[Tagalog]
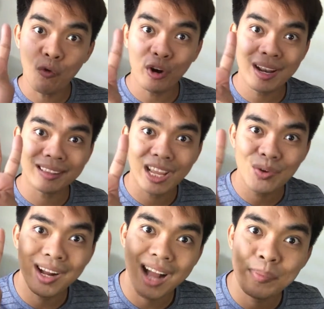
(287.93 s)
4 na
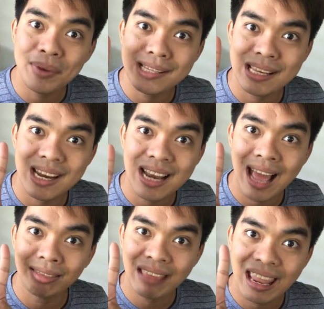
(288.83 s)
tayo agad. Bilisan na
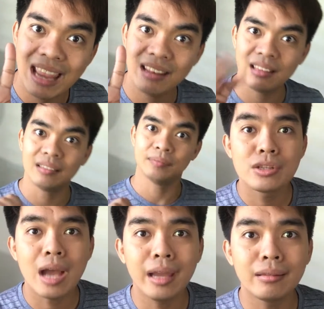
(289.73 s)
natin.
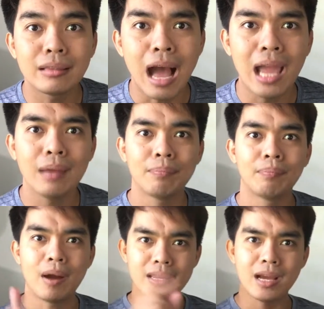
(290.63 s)
Shy type.
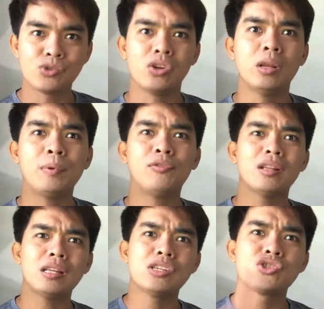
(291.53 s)
Ayan. So, number
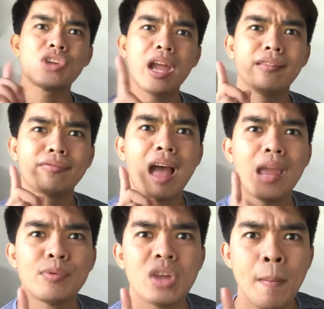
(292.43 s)
4 natin is shy
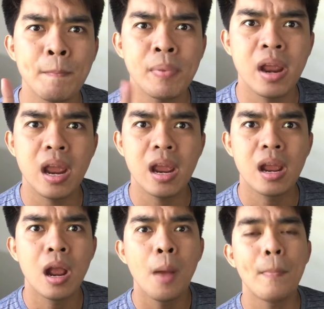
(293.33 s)
type, syempre.
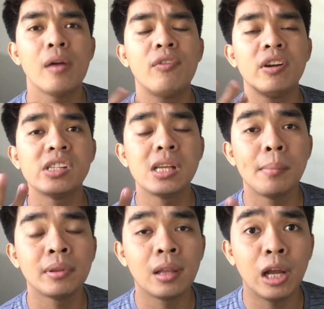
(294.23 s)
Pag virgin
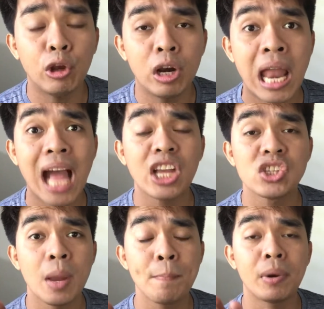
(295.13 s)
naman talaga yung lalaki,
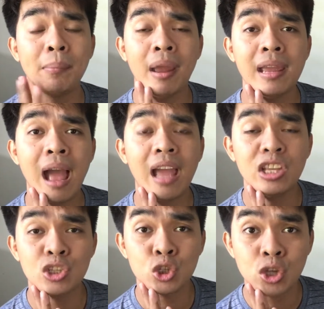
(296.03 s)
syempre,
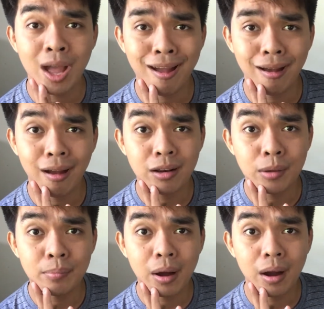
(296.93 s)
mahihain siya. ba?
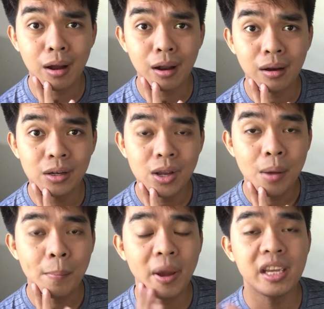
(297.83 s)
Diba?
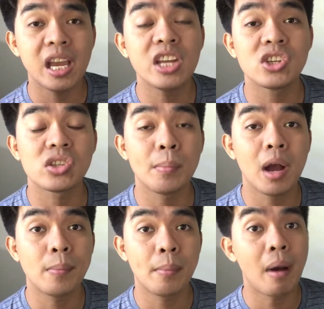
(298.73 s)
Mahihain siya sa
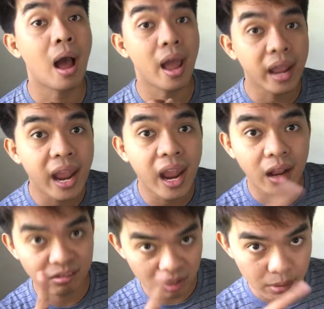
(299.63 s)
mga babae.
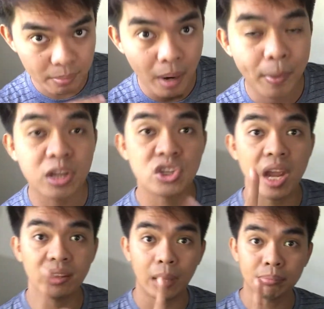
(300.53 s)
Diba? Pag
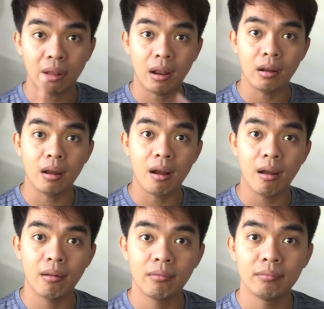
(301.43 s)
shy type talaga.
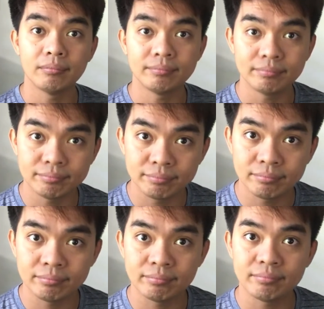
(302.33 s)

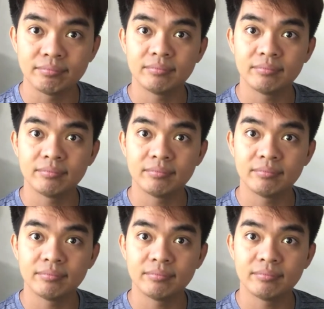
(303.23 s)
Hmm,